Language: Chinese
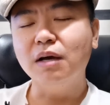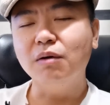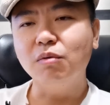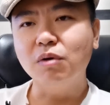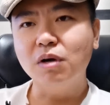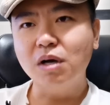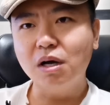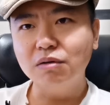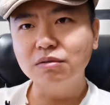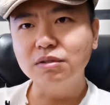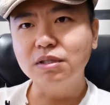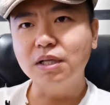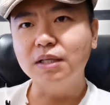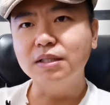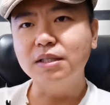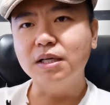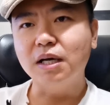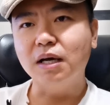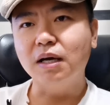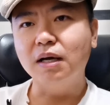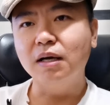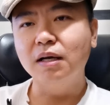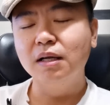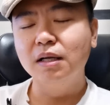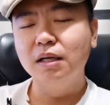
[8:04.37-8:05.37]
我告诉大家，
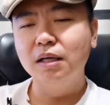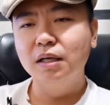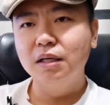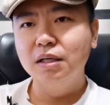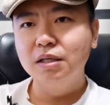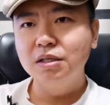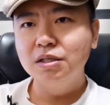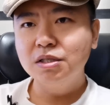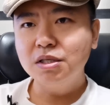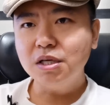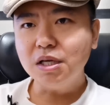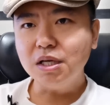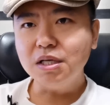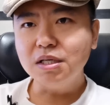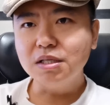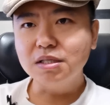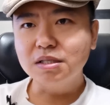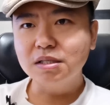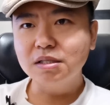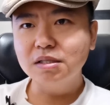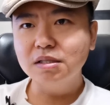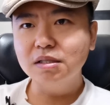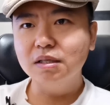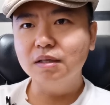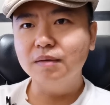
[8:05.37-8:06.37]
啊，这
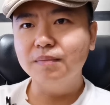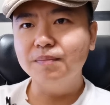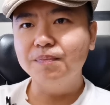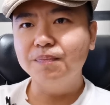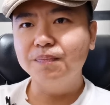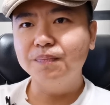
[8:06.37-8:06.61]
次